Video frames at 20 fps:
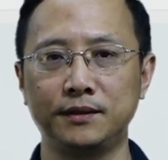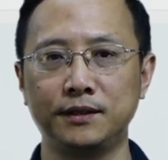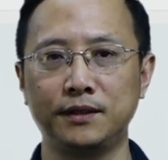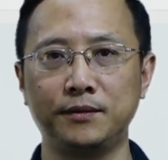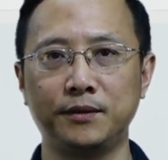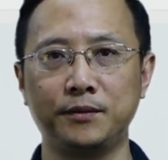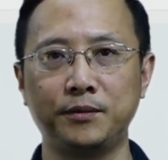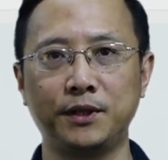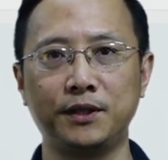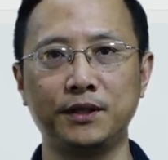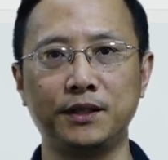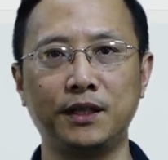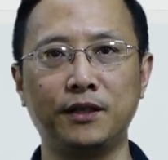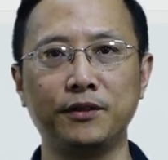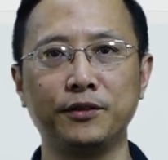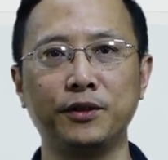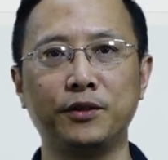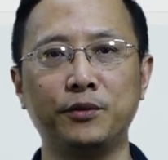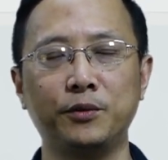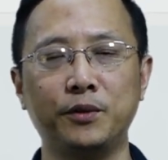那么可调
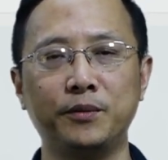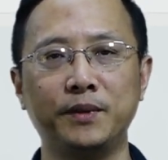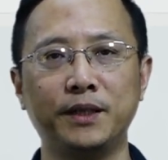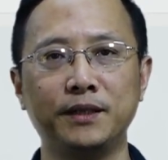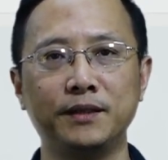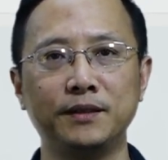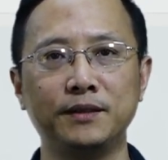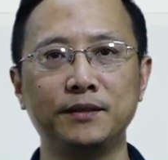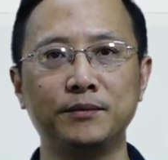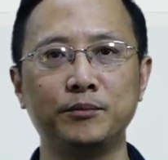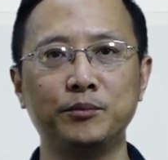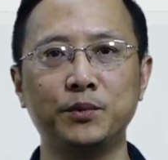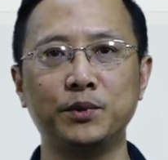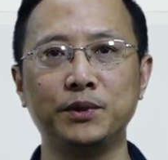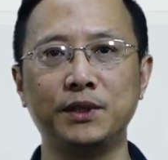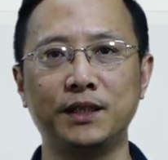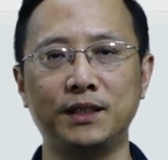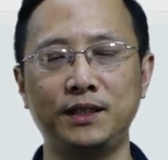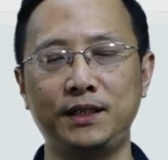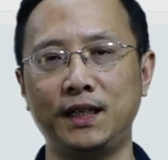用的，我们目
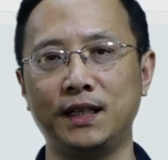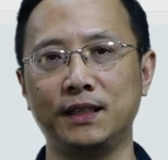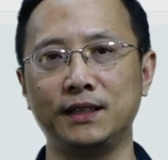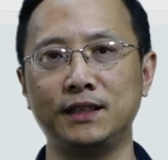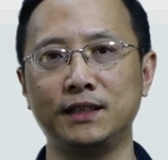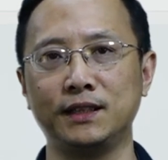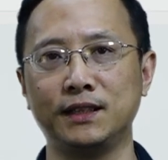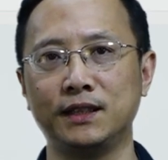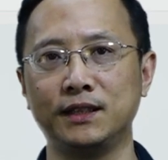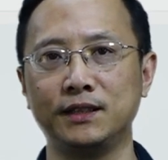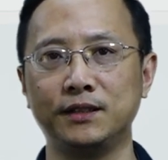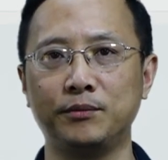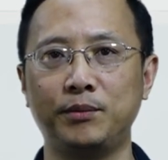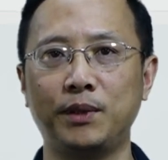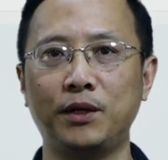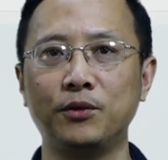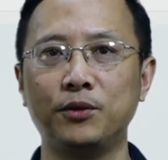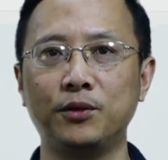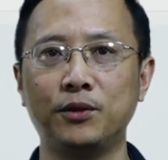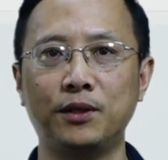前典型呢就
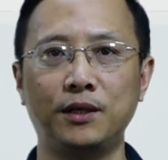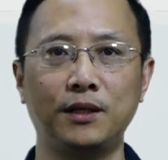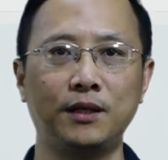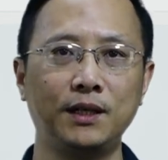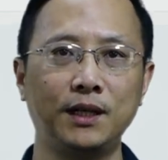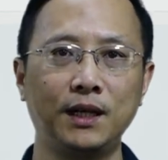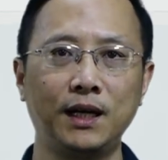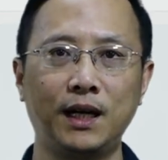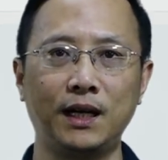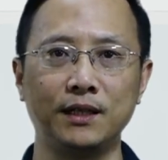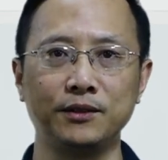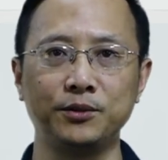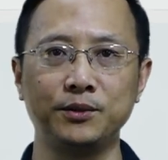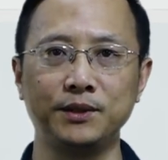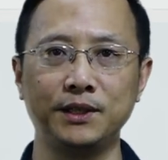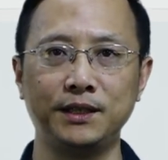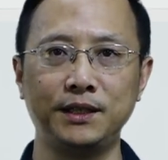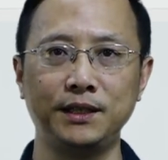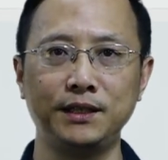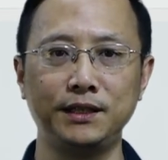包括函数的
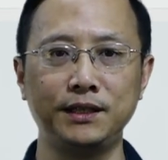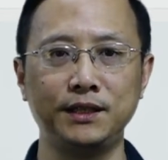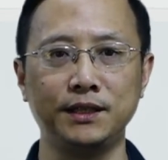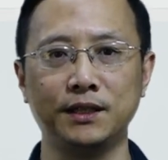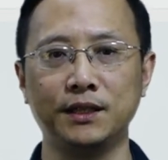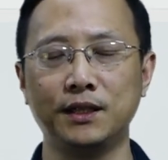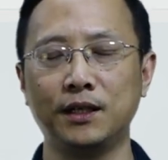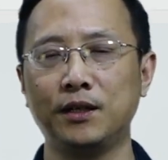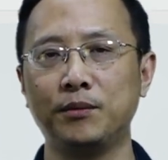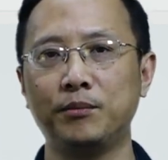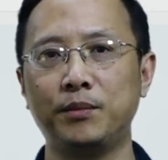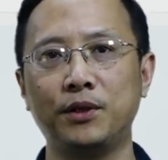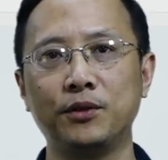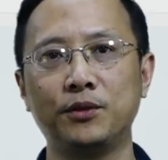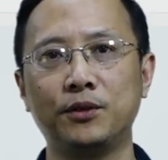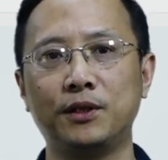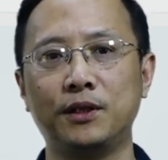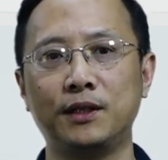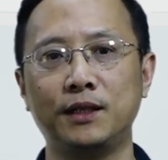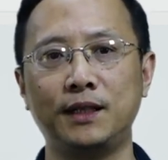定义，包
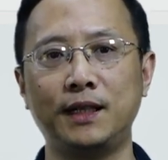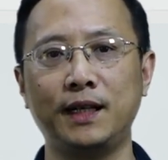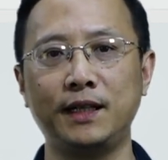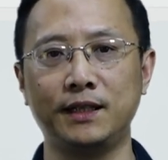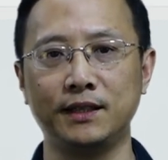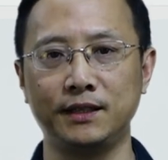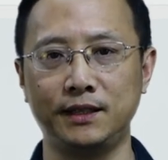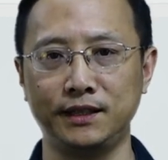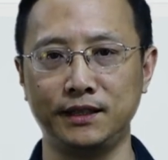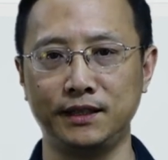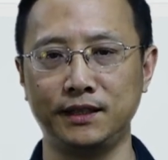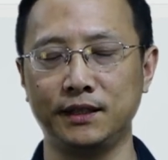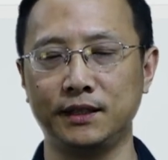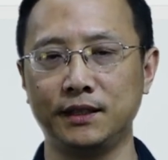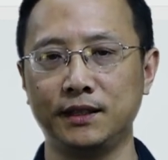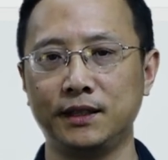括类的定义。